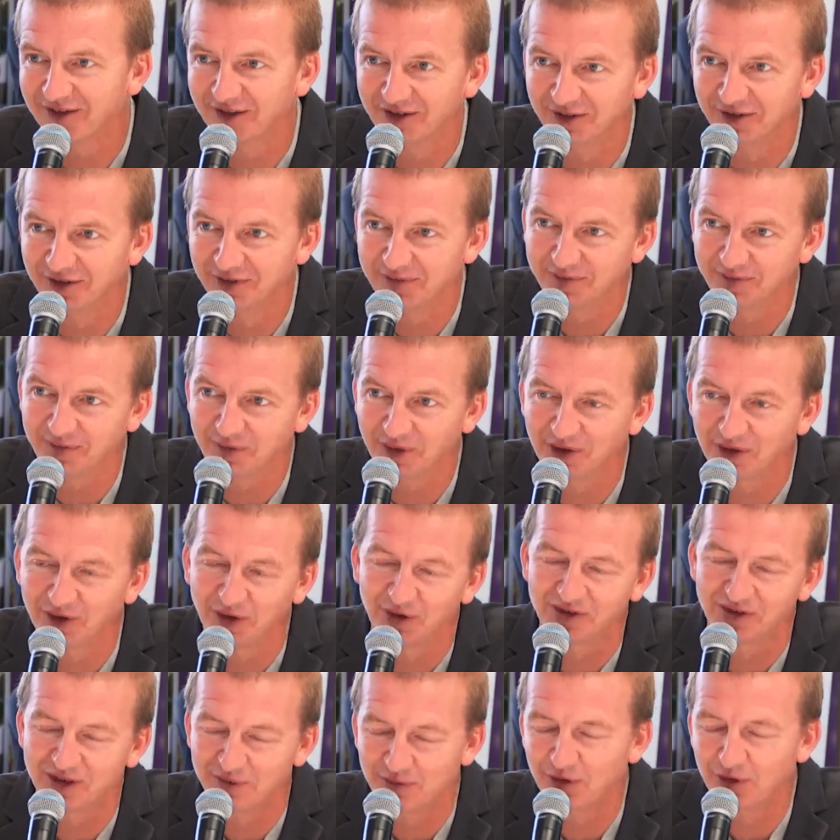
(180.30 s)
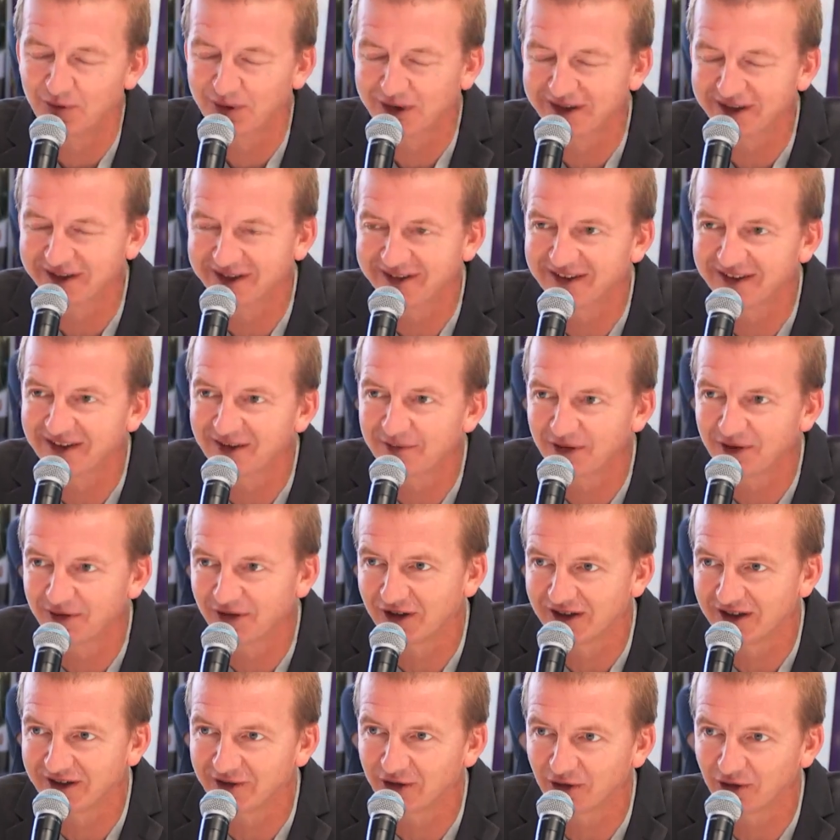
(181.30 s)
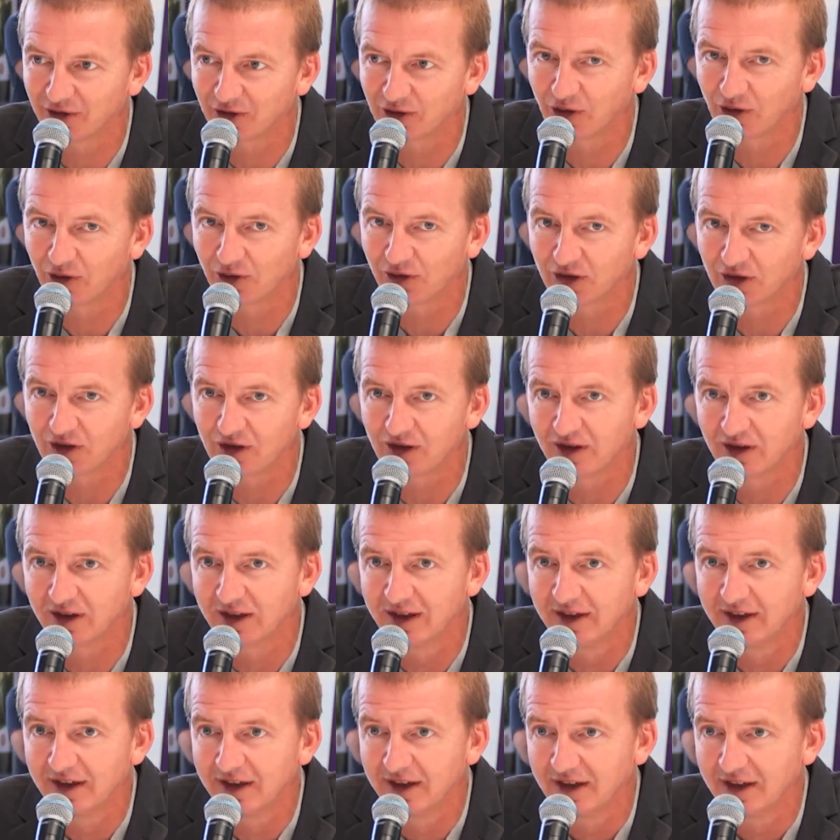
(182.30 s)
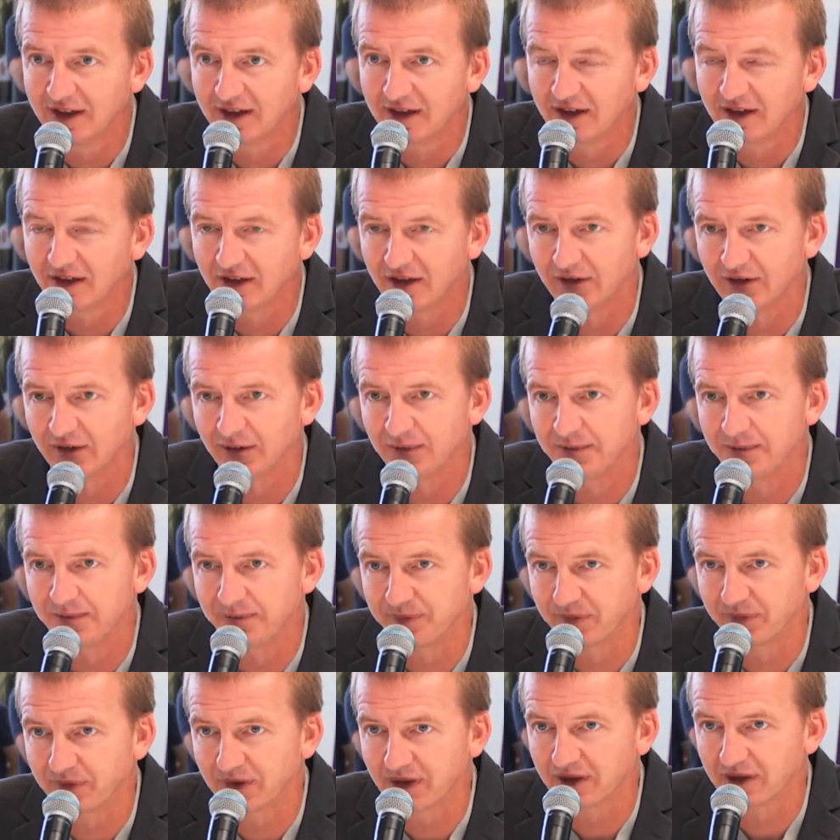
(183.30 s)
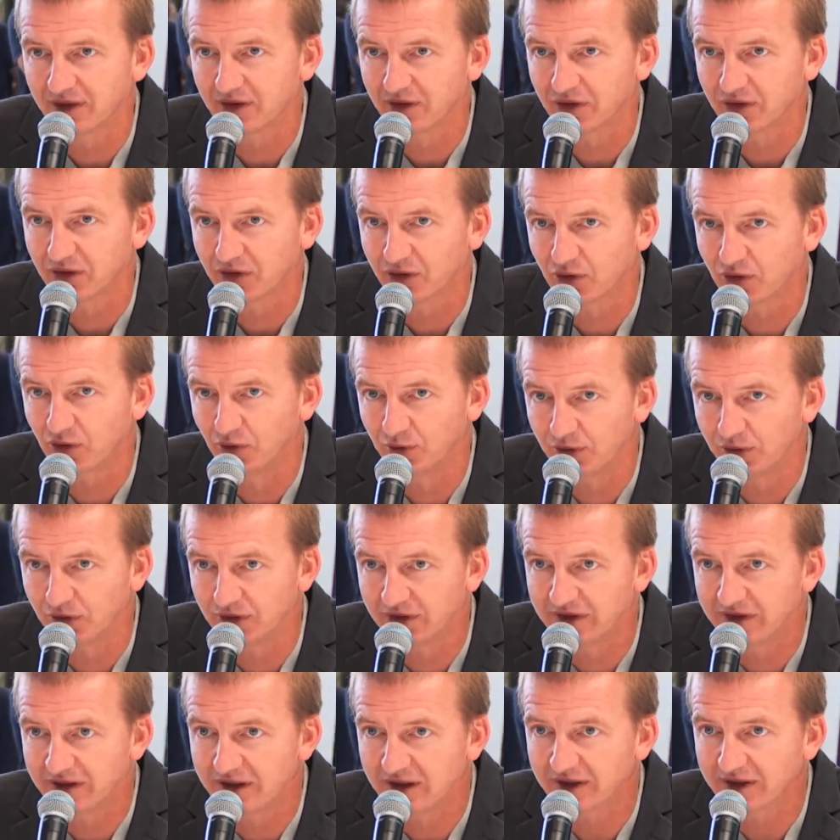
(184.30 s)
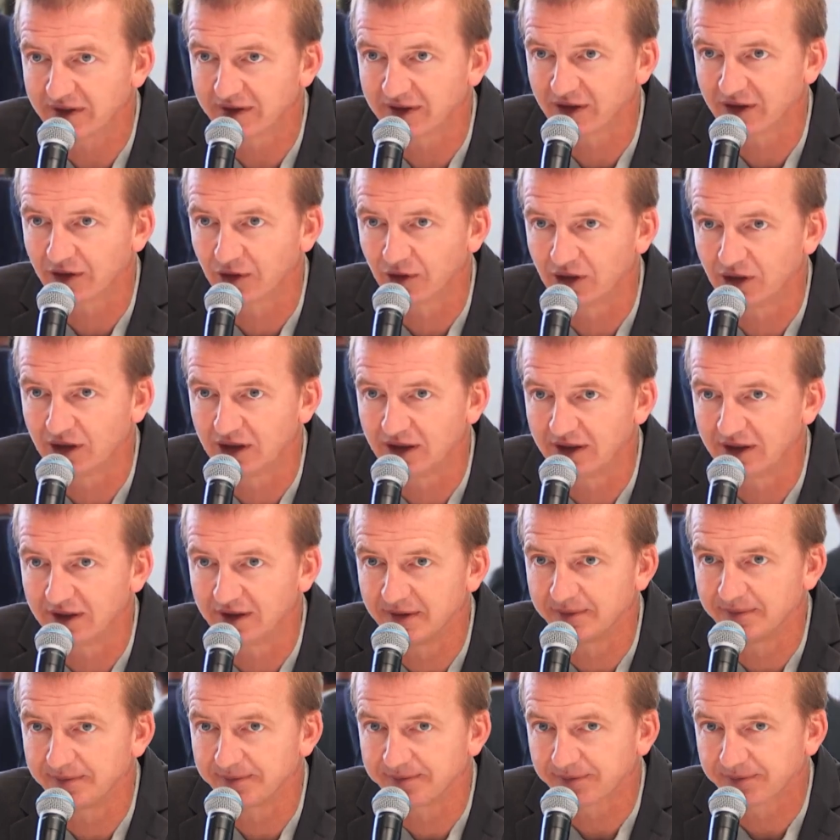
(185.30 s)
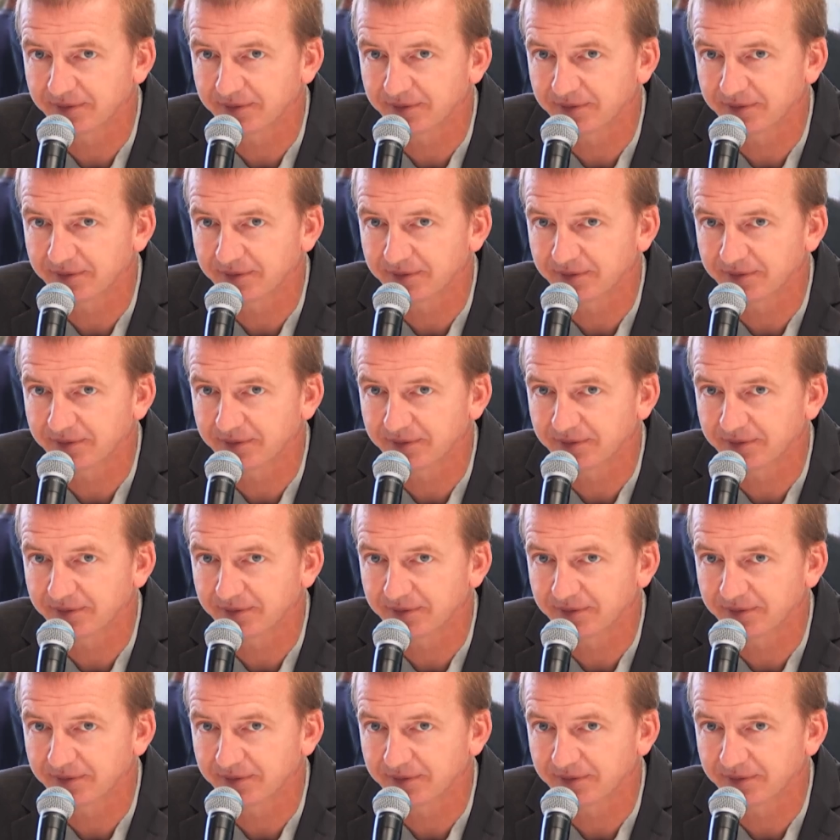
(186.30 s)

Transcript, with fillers: euh, aussi peu précise, mais voilà les ordres de grandeur. Euh, ce qu'on peut dire, c'est que les,